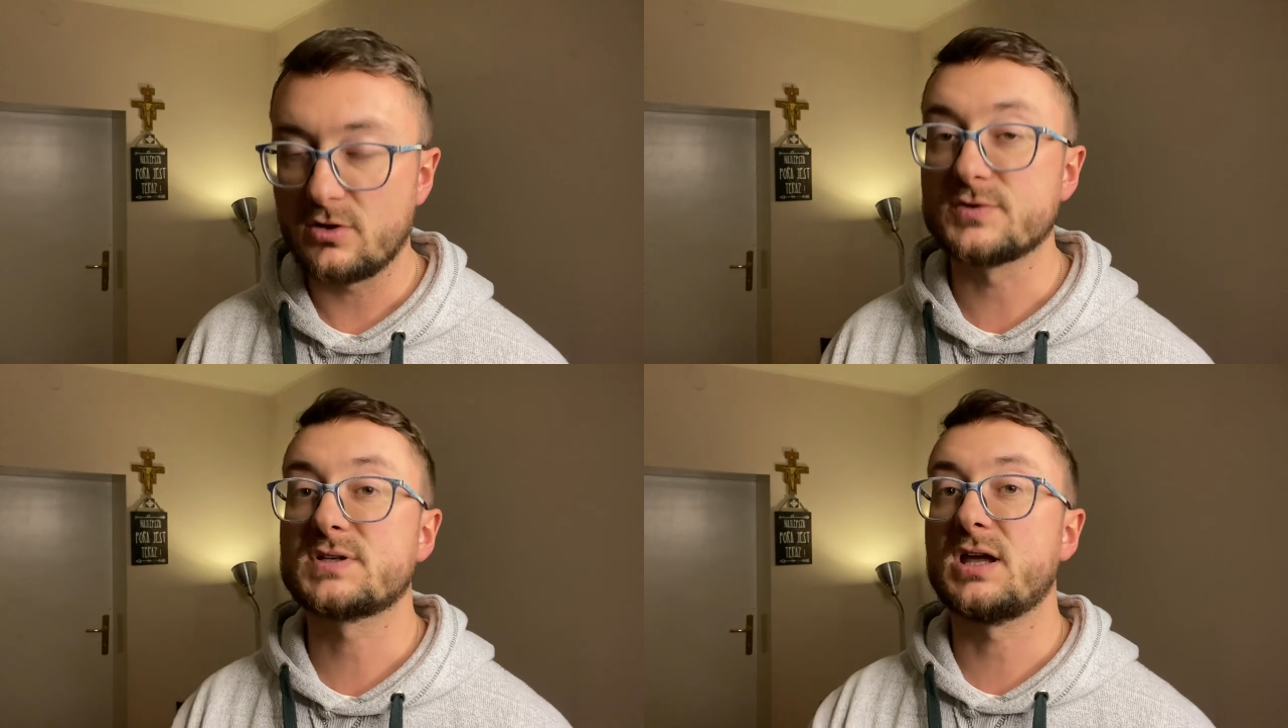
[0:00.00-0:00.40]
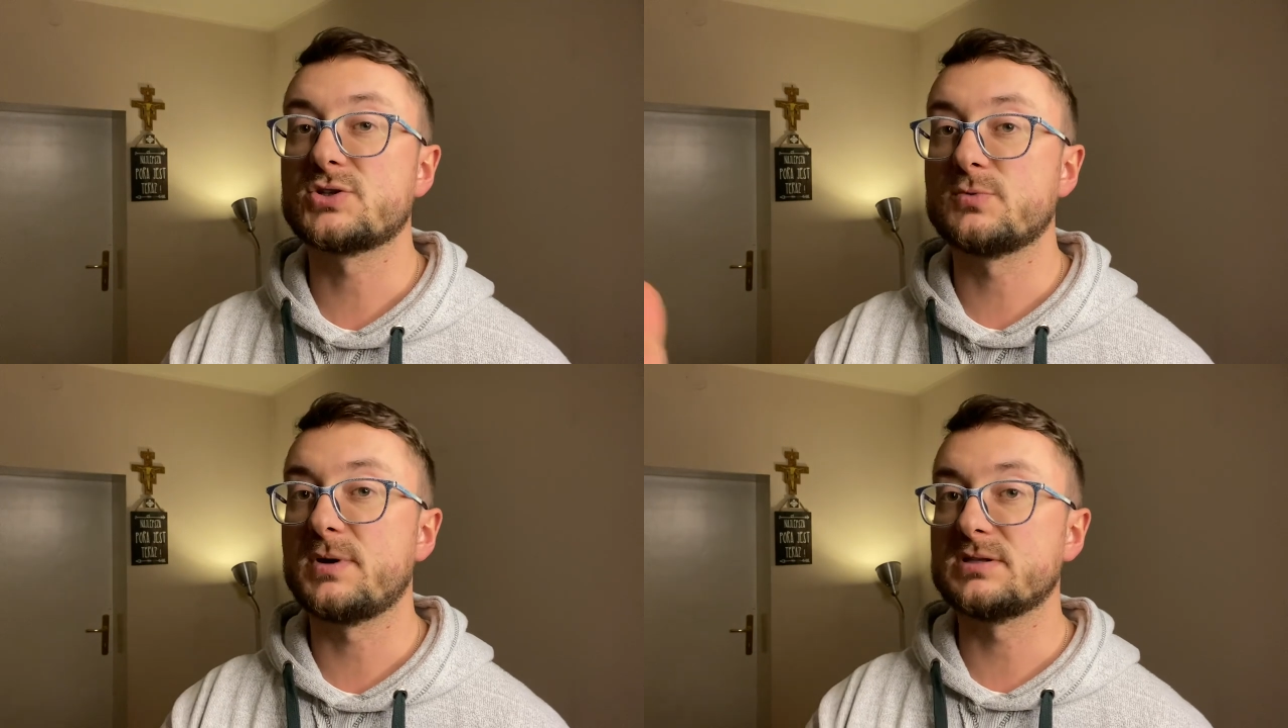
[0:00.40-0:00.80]

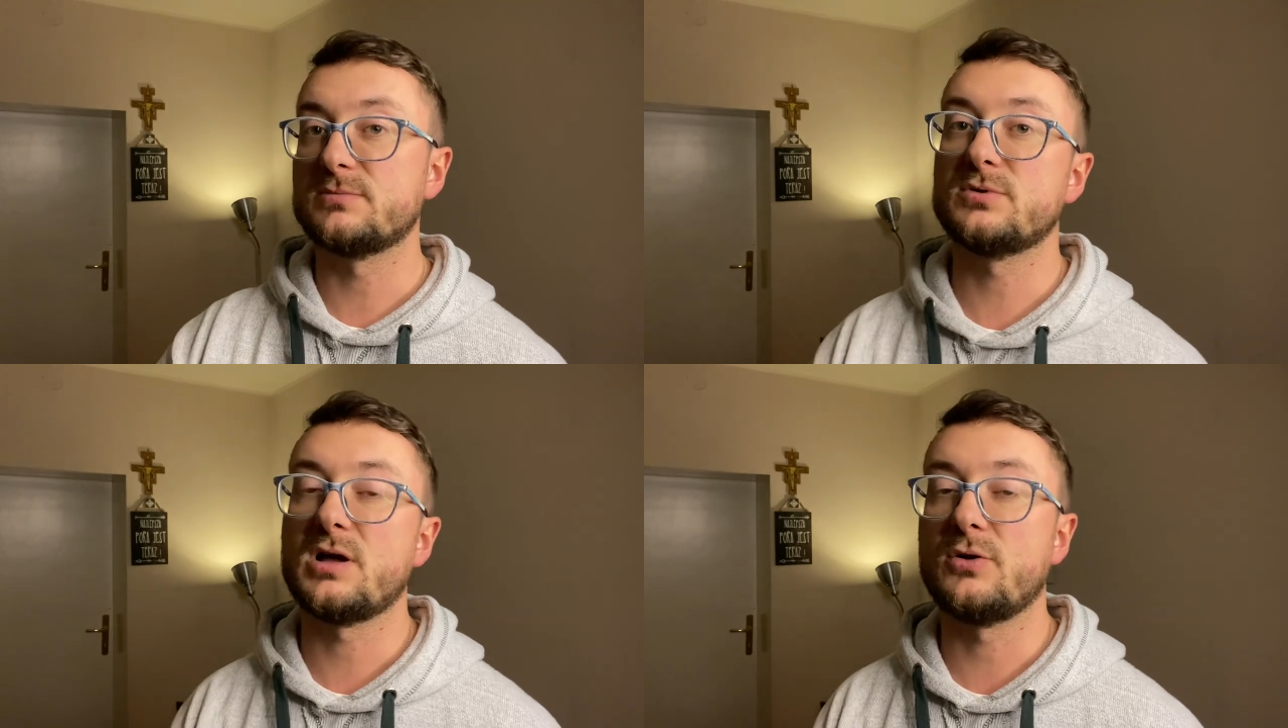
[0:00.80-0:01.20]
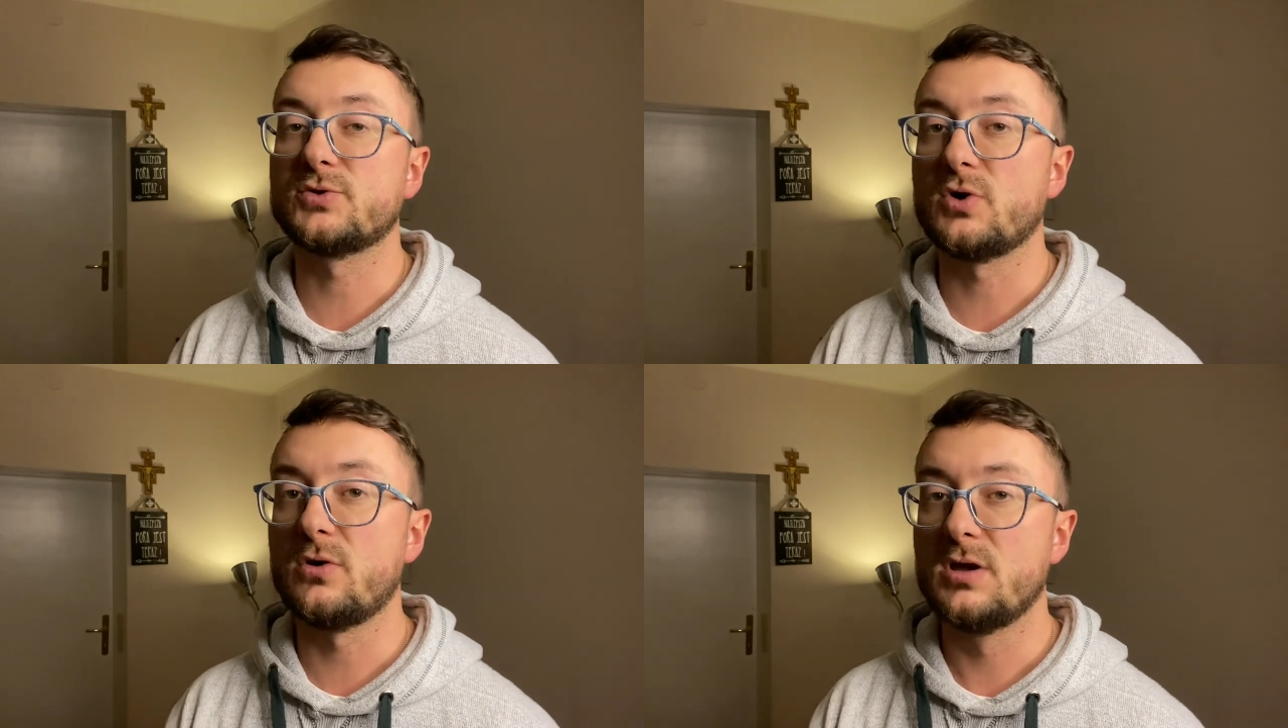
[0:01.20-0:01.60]
oskarżył Pana Boga o
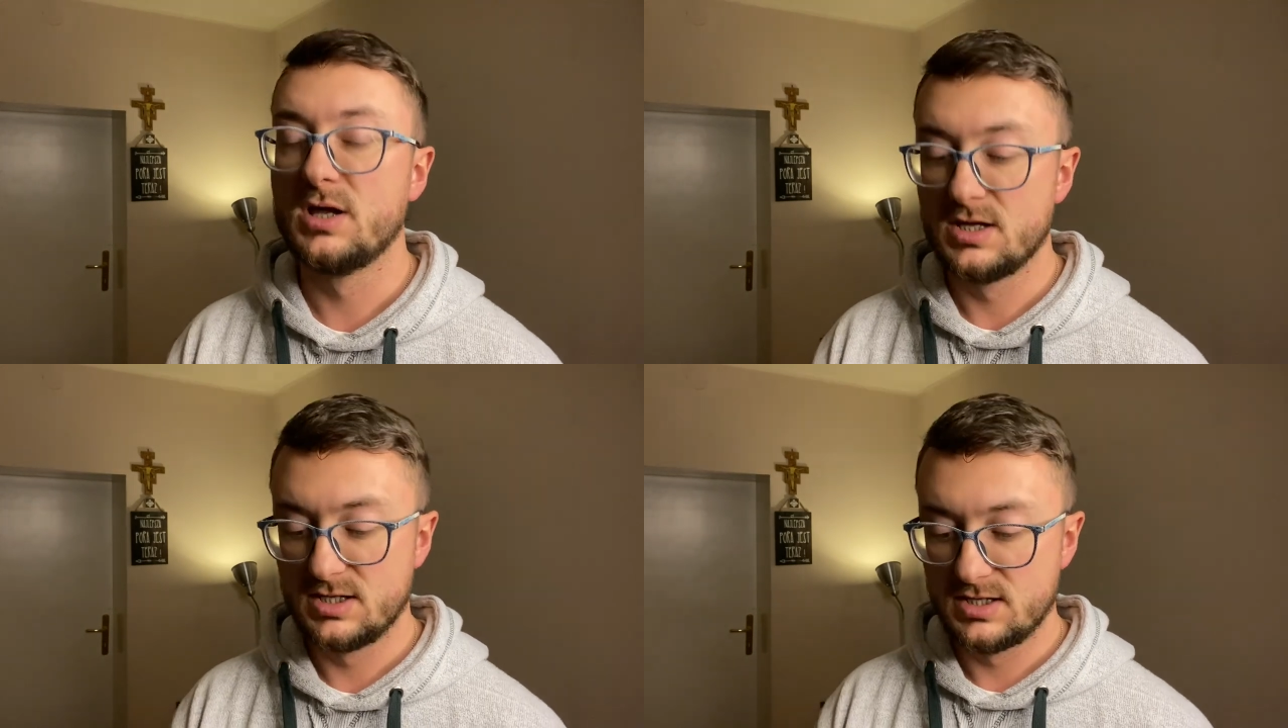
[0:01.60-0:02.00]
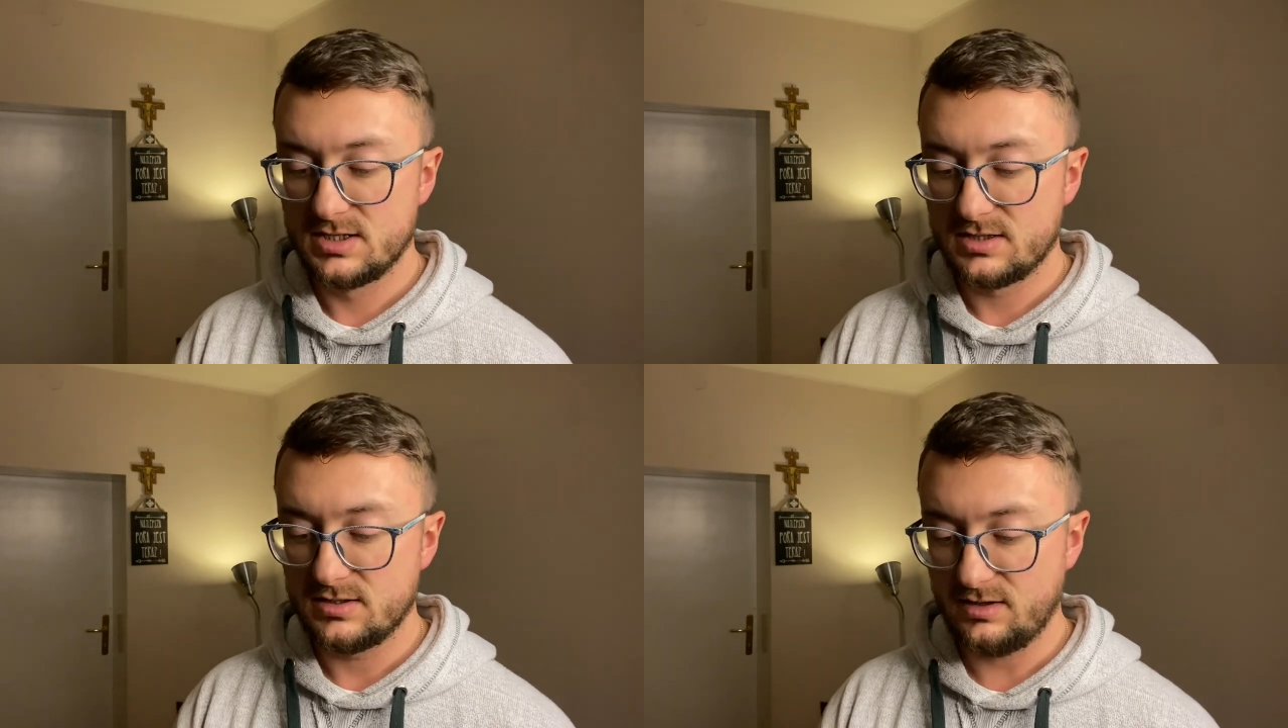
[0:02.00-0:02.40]
to,
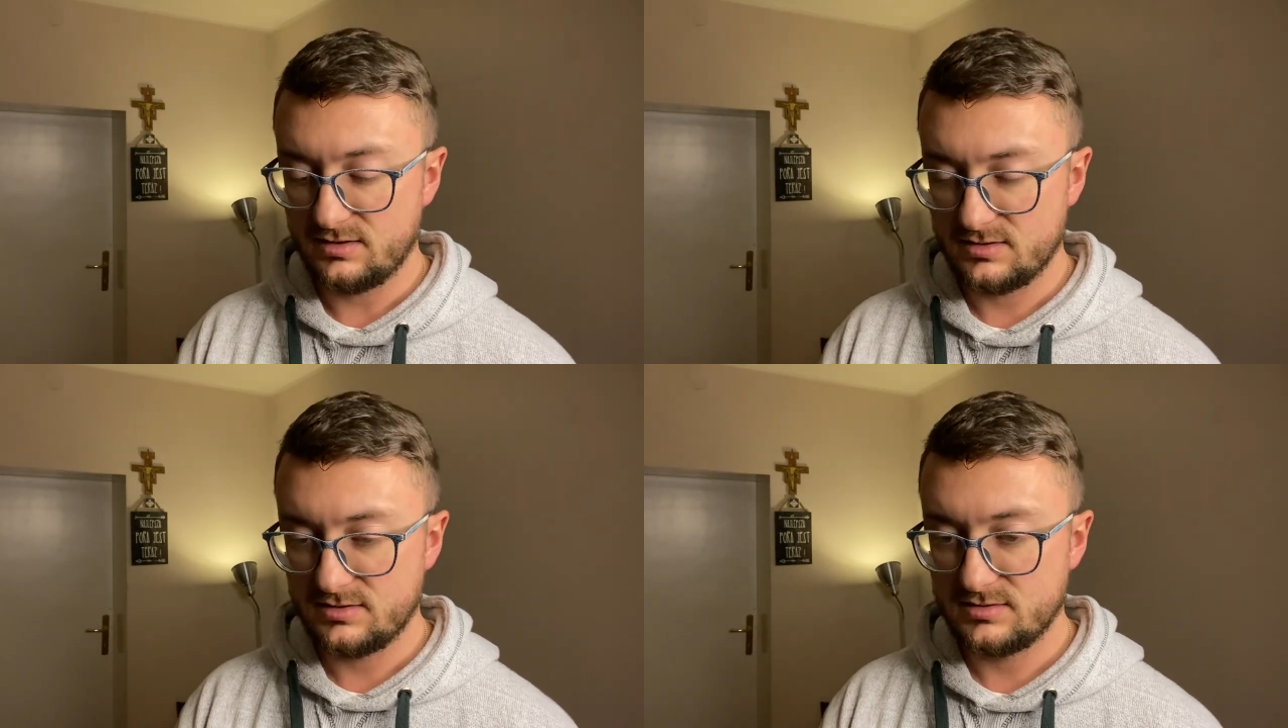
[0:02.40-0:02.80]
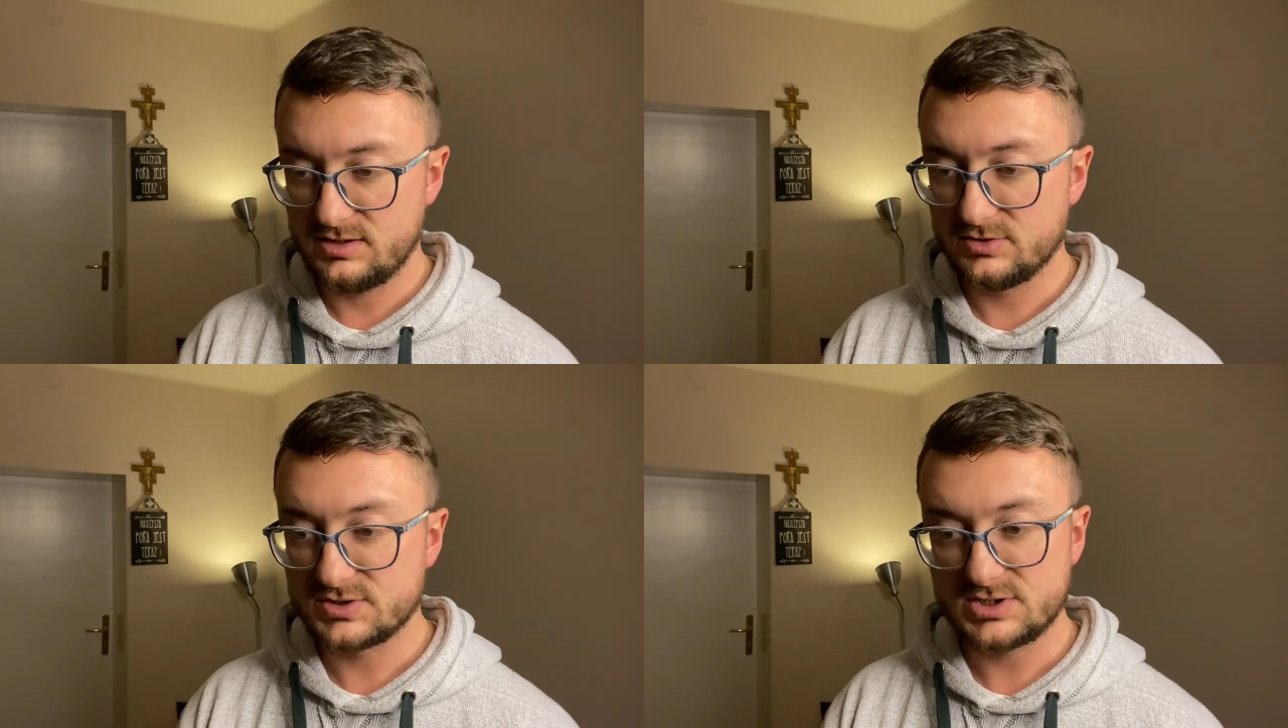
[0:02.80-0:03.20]
e,
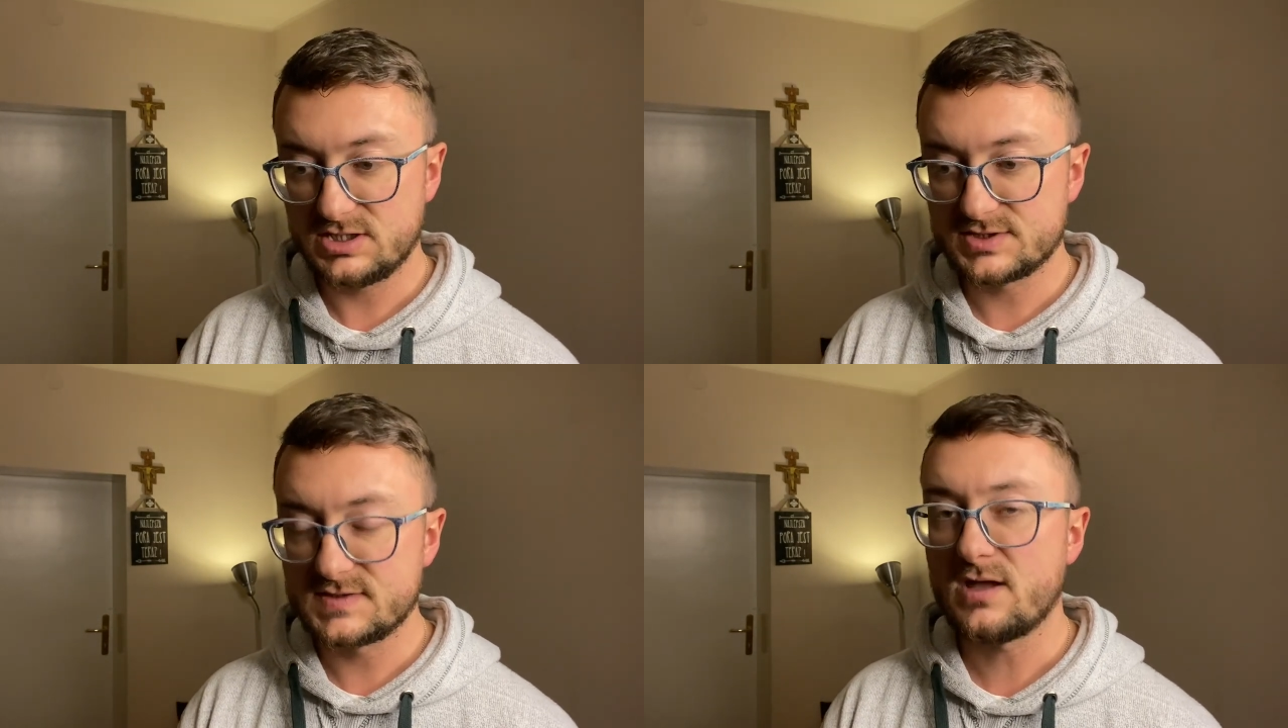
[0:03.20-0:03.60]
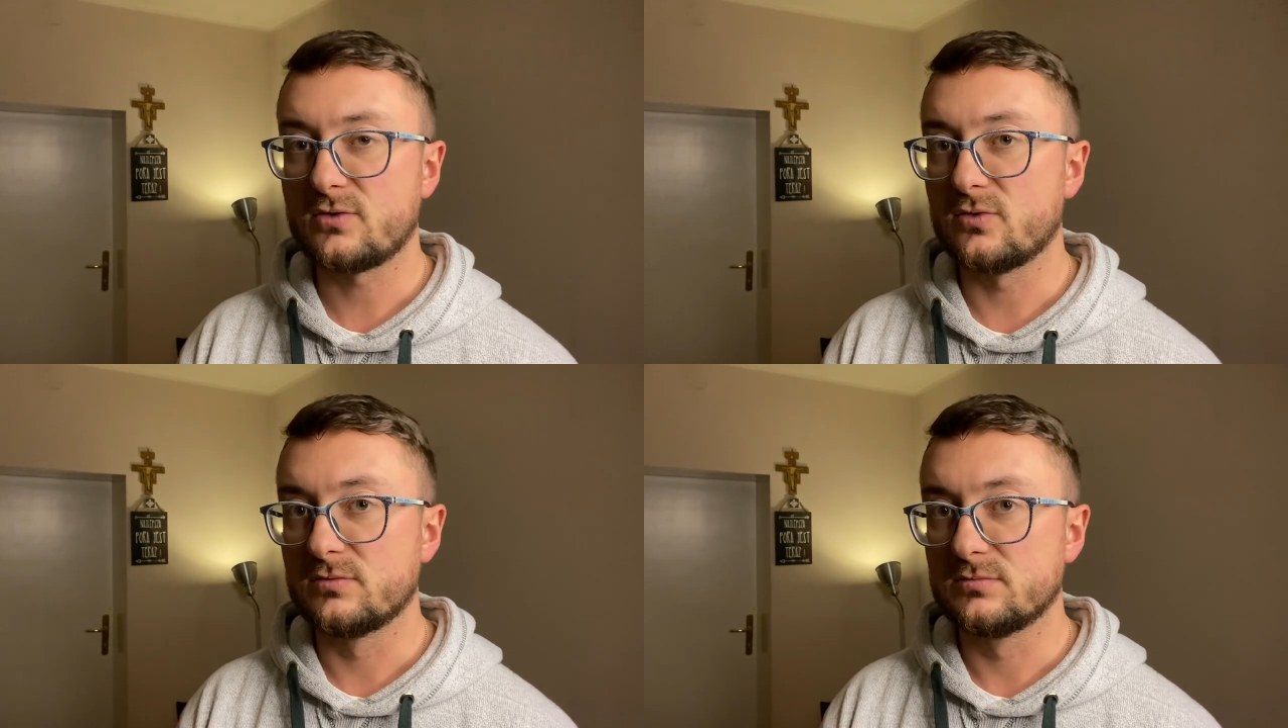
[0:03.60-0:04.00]
nie dostrzegasz znaku,